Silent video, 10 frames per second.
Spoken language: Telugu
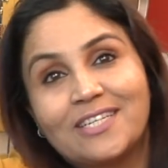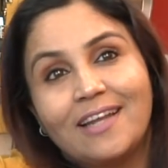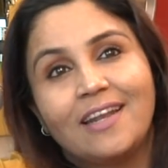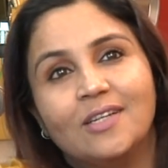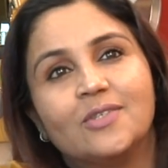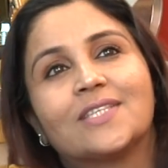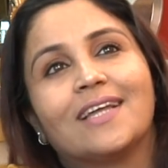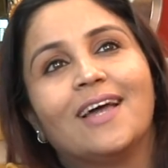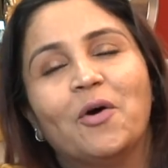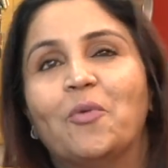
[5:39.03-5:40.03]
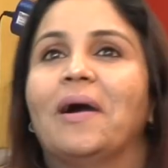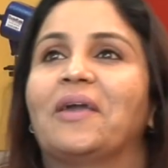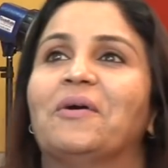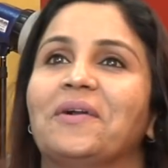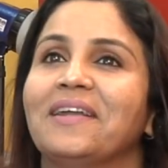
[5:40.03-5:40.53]
స్టార్ని కలుస్తానా ఓ మై
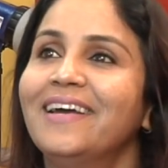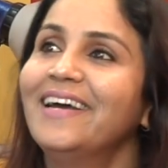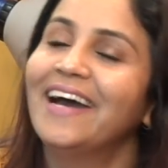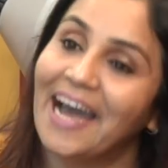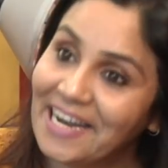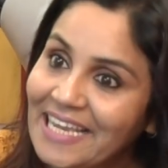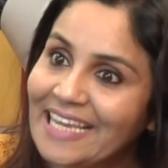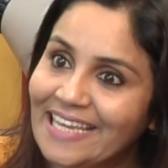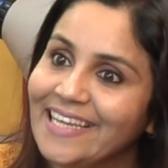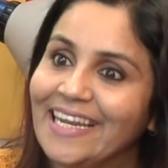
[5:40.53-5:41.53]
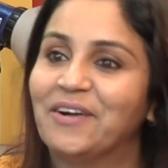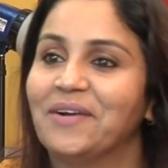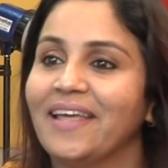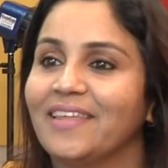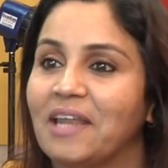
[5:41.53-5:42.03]
గాడ్ అని ఇలా
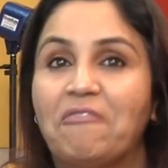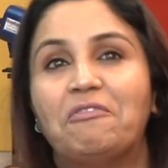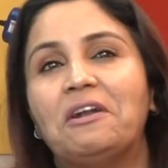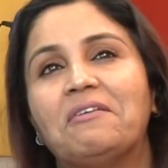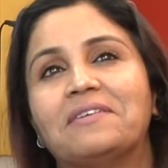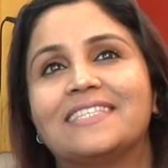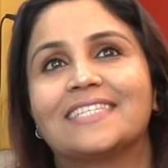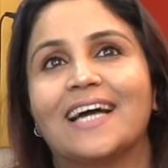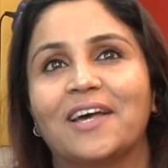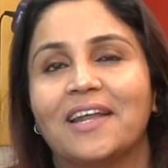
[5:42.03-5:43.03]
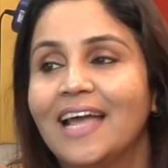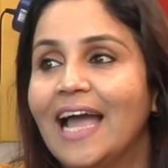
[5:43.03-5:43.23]
ఉండేది ఎవ్రీడే వన్ స్టార్